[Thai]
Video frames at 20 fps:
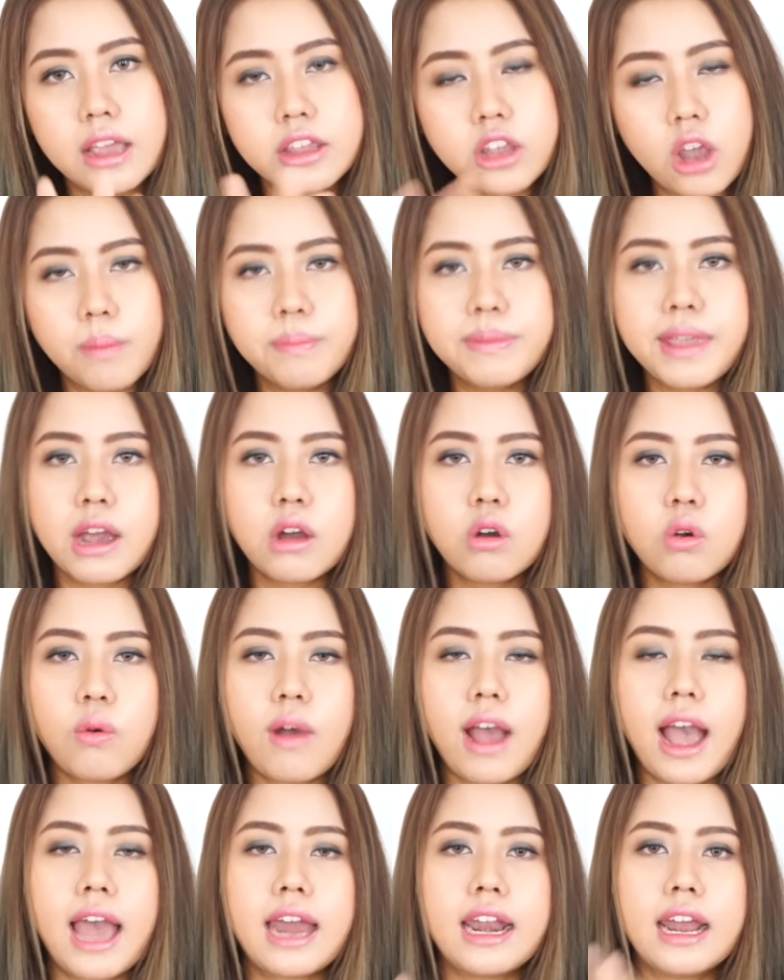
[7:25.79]
ย่อมเยาวก
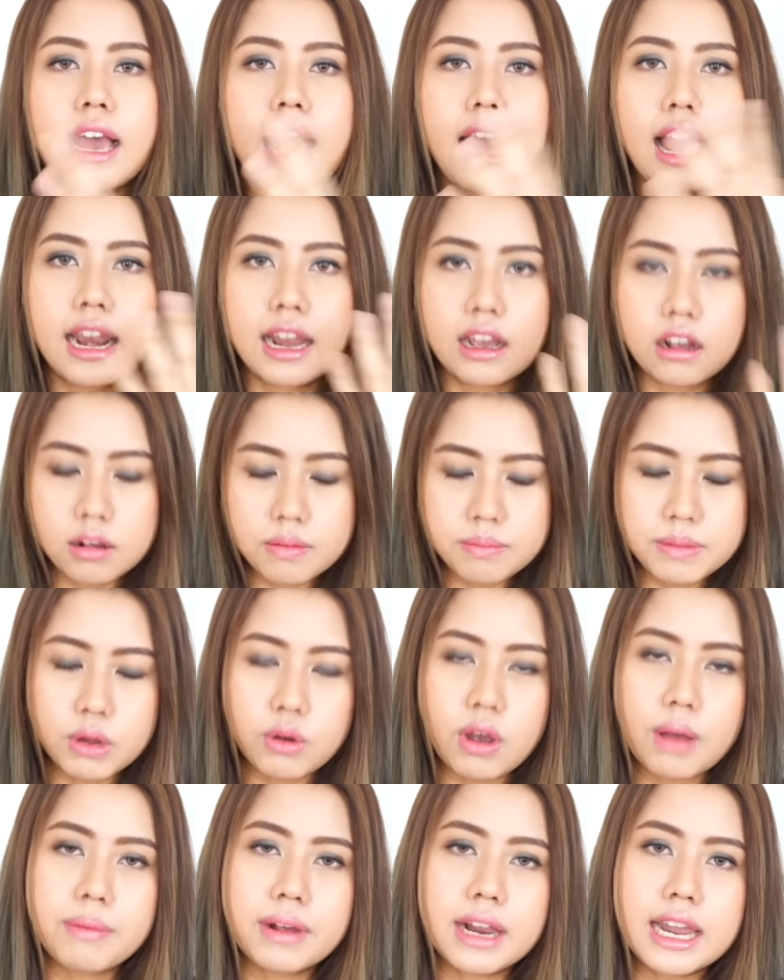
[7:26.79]
ว่านะคะแล้วก็มีค
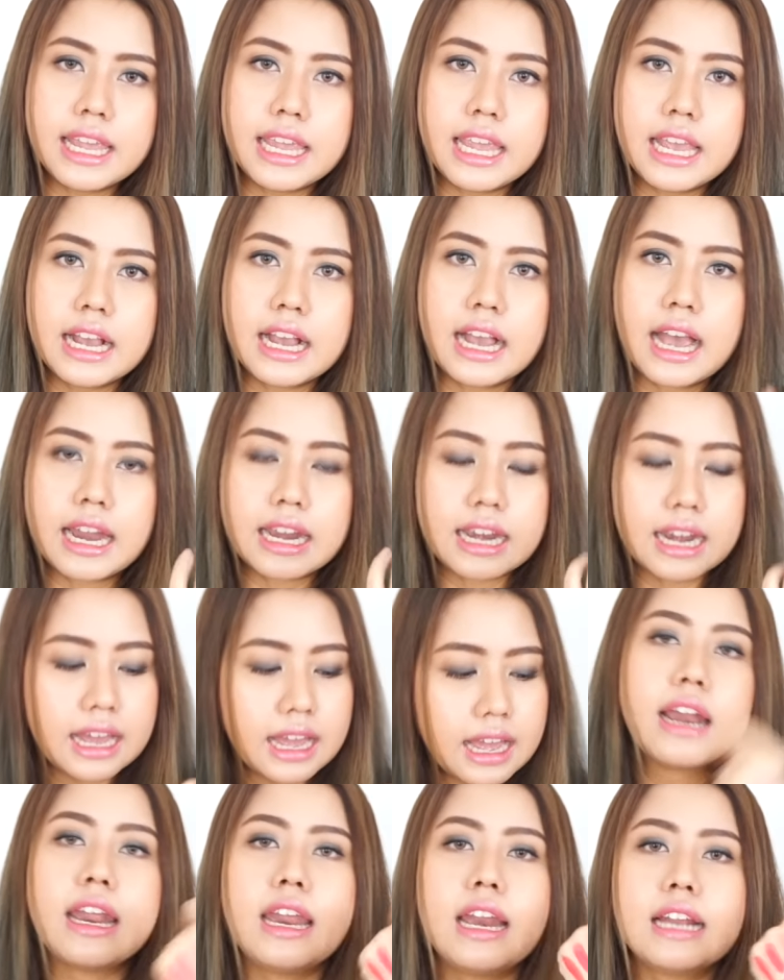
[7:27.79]
วามใกล้เคียงกันนะ
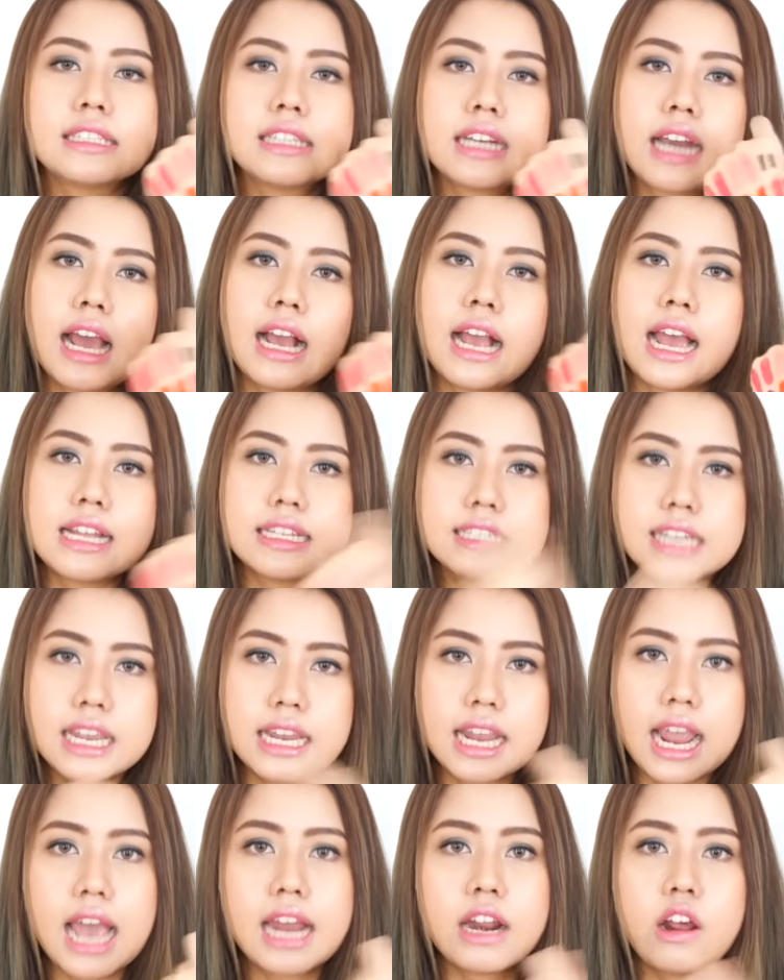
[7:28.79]
คะในลักษณะการใช้
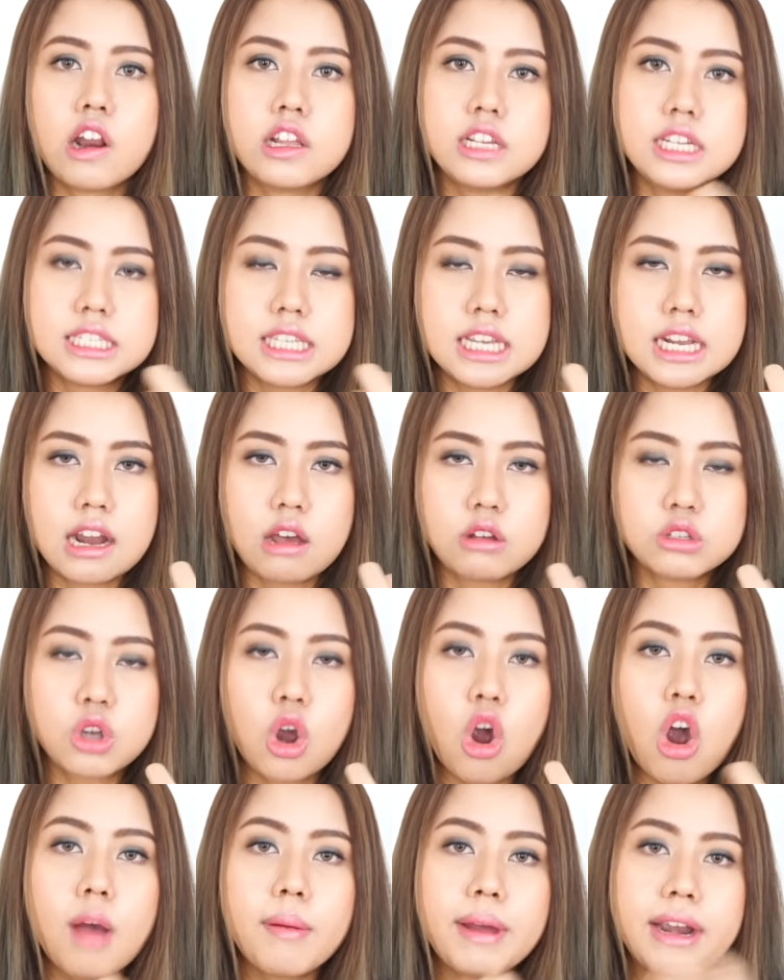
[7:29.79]
งานของจริงๆเราช
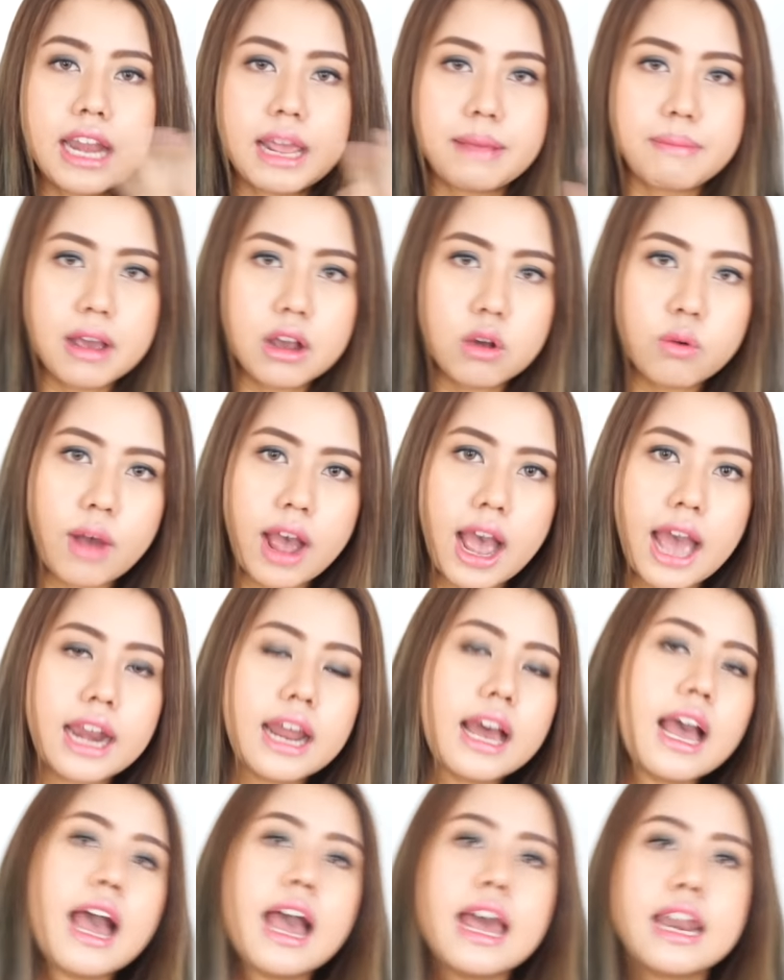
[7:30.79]
อบอันไหนมากกว่า
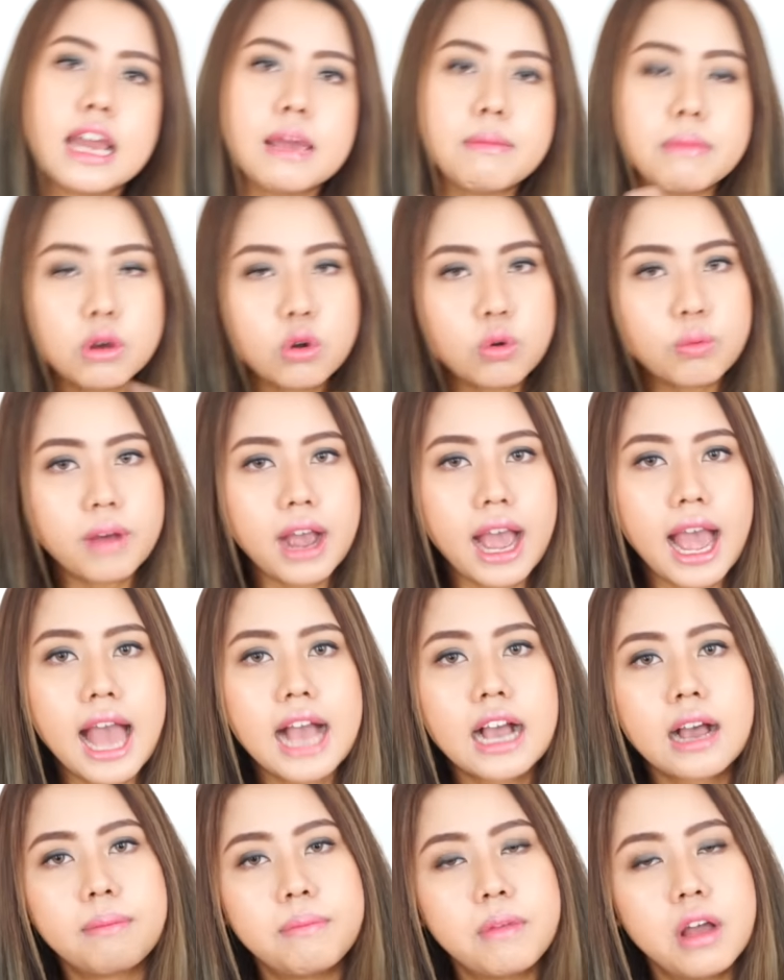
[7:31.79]
นะคะอันไหนมันคุ้มค่า
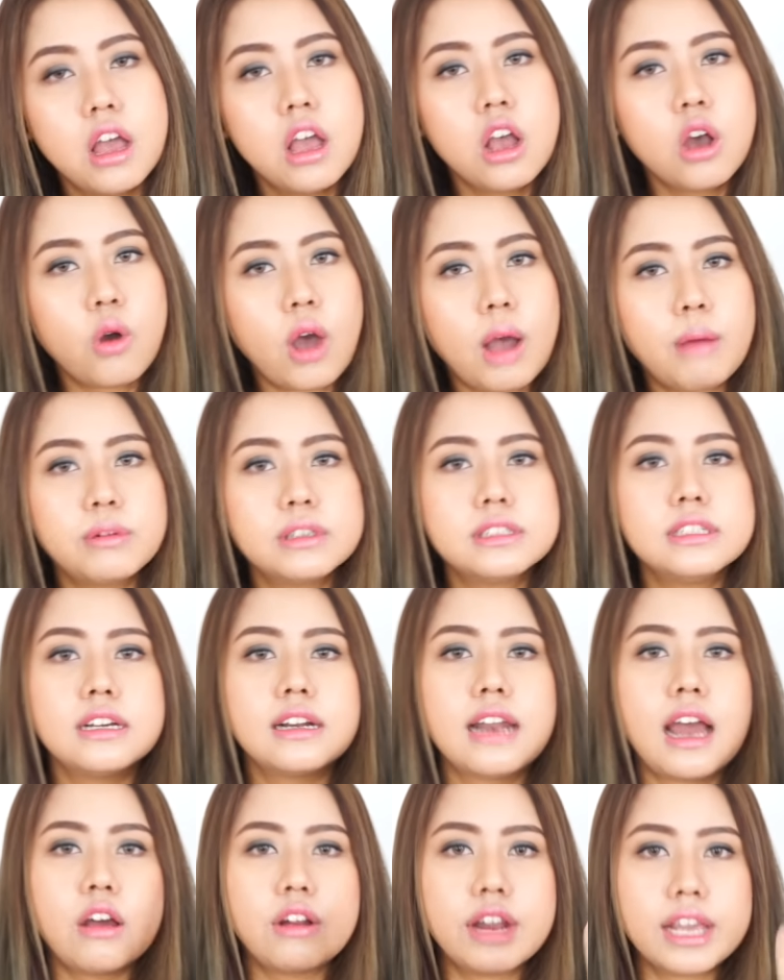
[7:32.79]
กับความรู้สึก
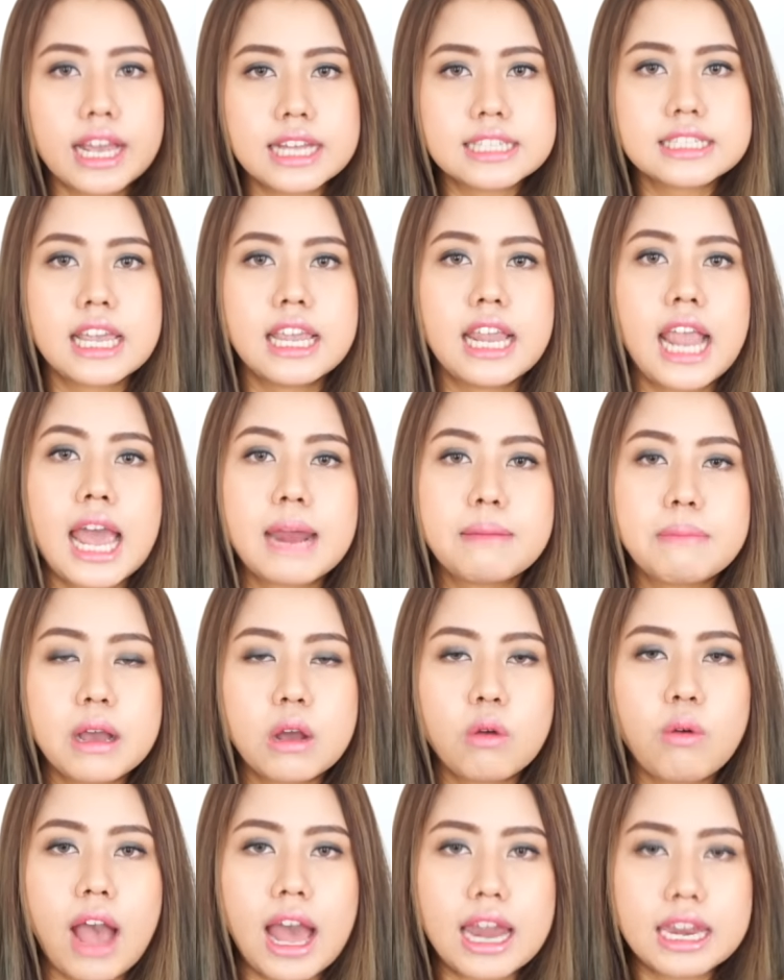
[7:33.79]
เราในการใช้งานมาก
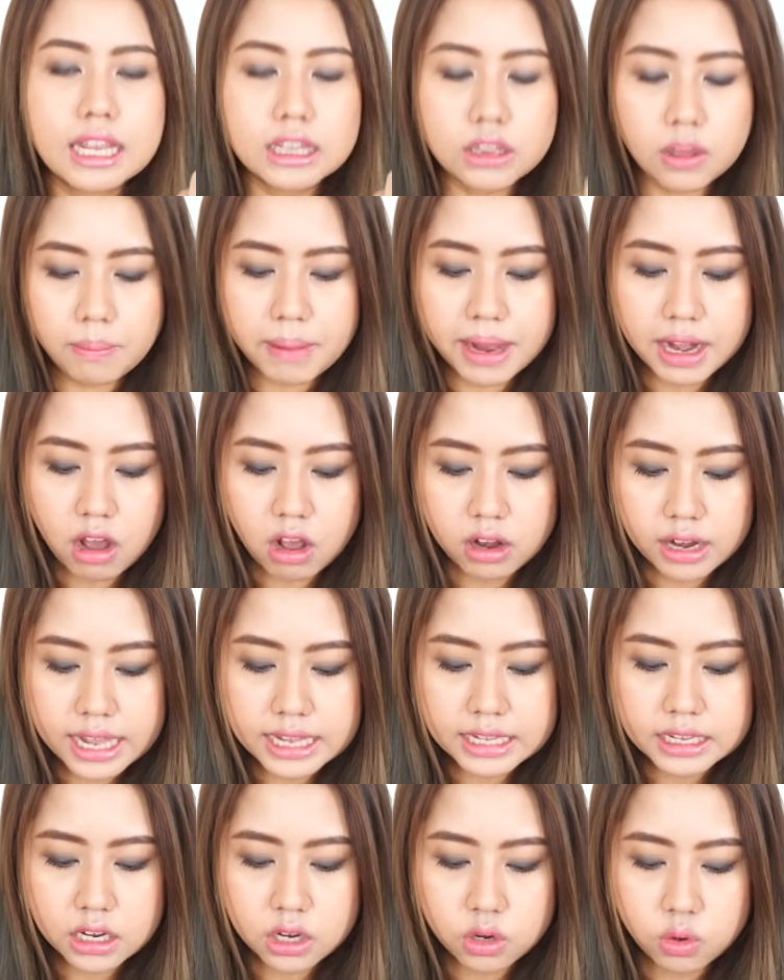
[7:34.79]
กว่านี้ต้องไปลองเล่น
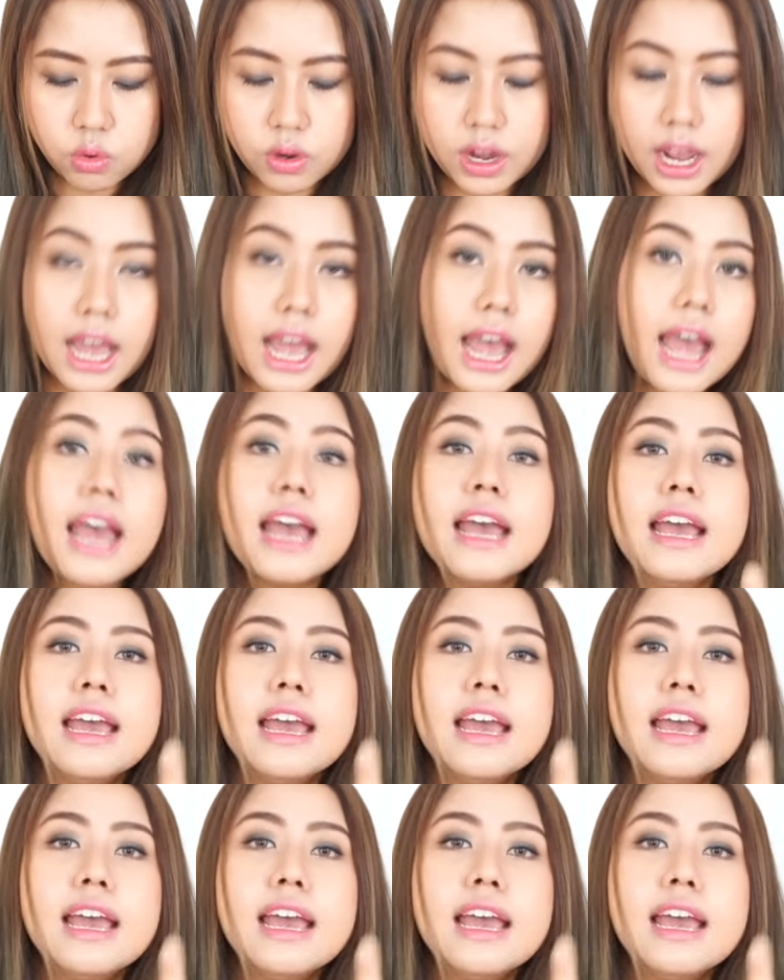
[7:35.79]
กันดูนะคะ